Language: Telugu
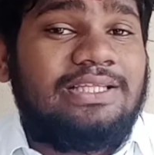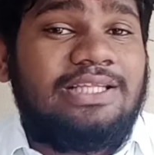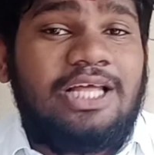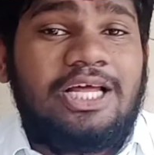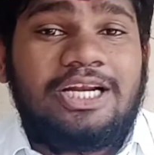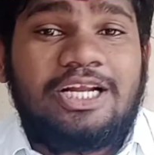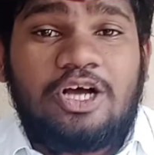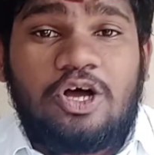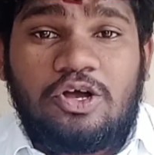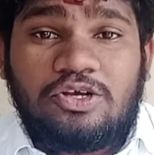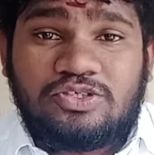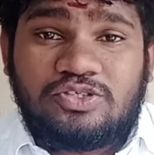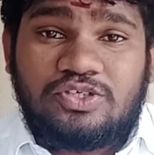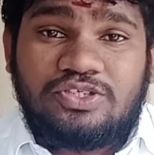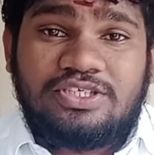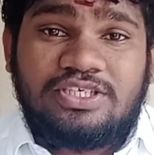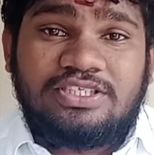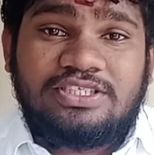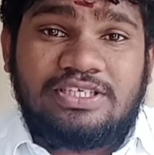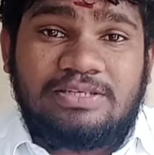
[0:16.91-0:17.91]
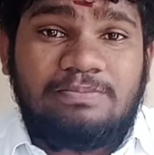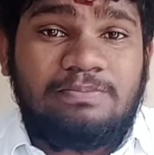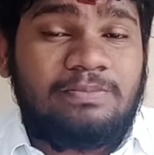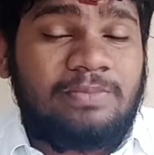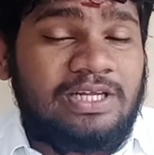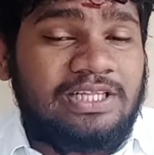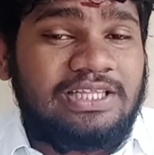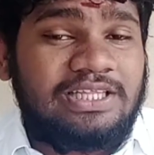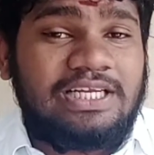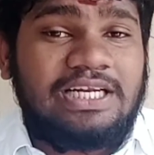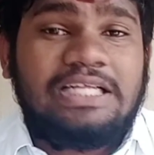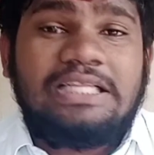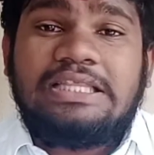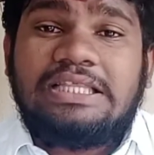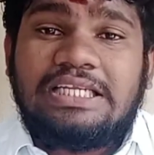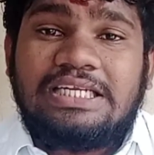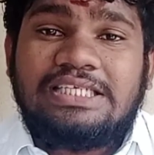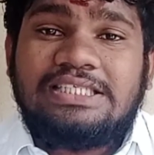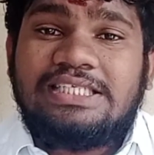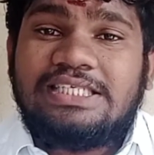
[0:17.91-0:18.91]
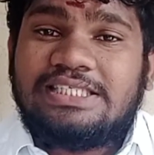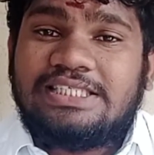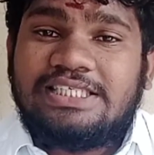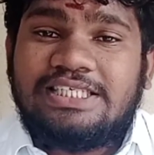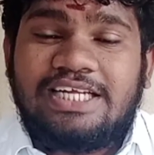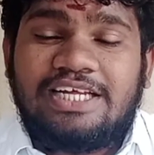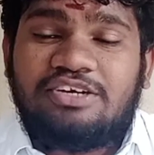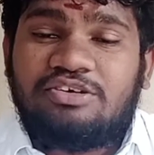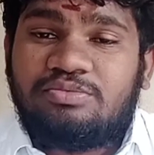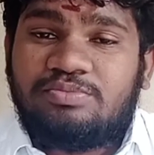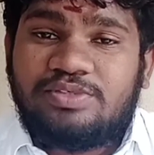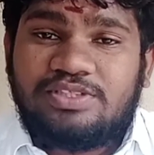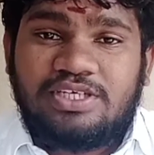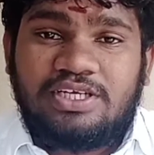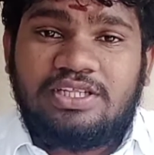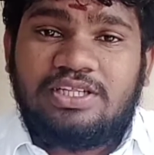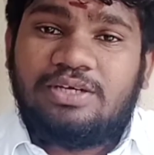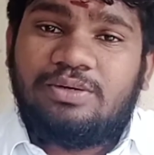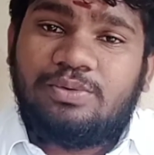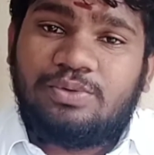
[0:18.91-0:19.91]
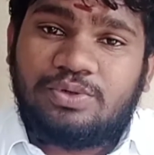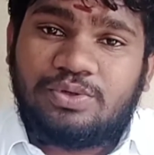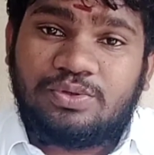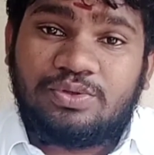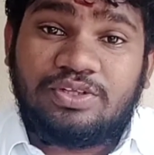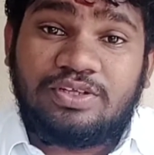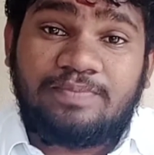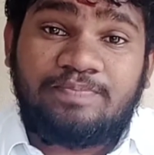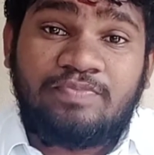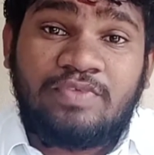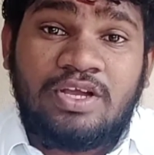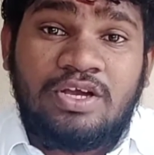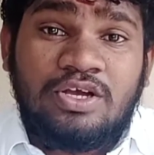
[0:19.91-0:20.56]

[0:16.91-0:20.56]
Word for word: దాని కాస్ట్ వచ్చేసి మంత్లీ త్రీ సిక్స్టీ నైన్ రూపీస్ అయితే ఉంటుంది